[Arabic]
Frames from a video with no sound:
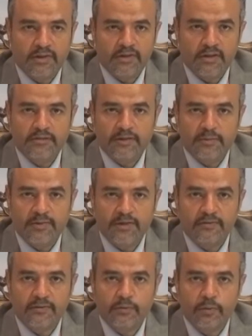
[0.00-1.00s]
كان اكتر من
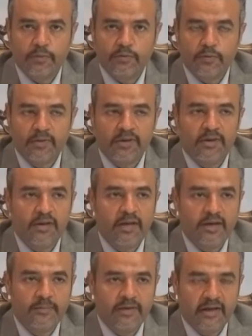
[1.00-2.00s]
2500
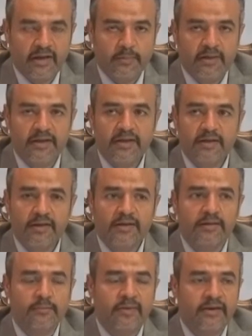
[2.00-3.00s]
قبل العمليه
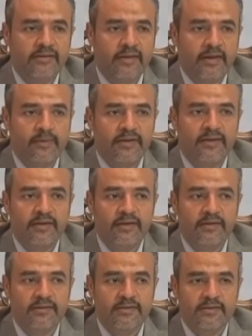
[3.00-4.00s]
لكن بعد
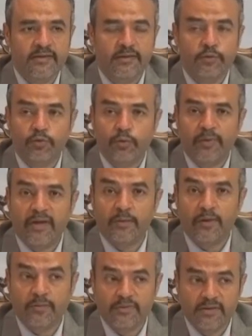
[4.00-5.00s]
العمليه نزل ل
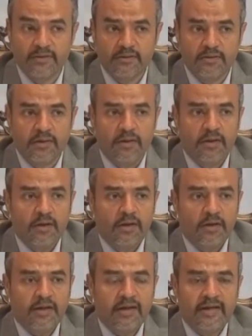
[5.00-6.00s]
350
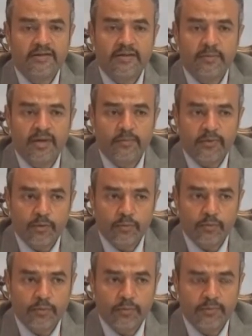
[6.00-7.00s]
الكالسيوم كان بيلو
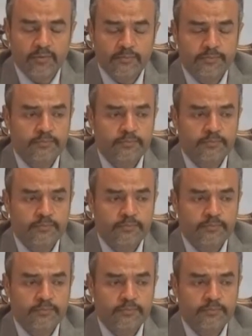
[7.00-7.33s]
نورمال